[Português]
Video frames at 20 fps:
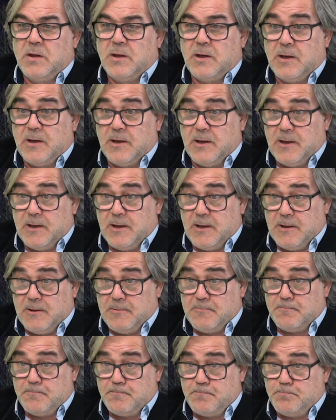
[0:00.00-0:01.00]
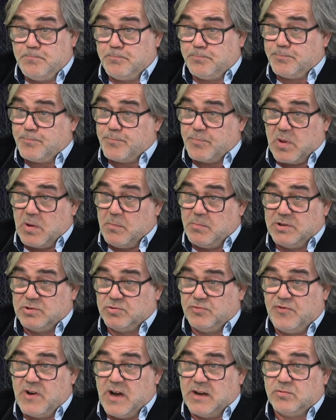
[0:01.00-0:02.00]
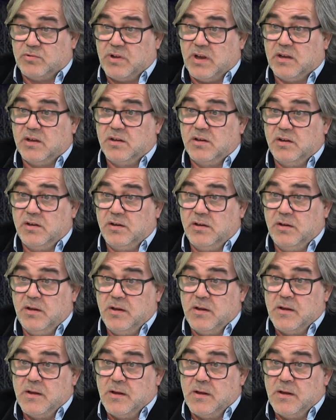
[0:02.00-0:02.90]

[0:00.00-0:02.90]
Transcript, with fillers: uh, mas o facto é que,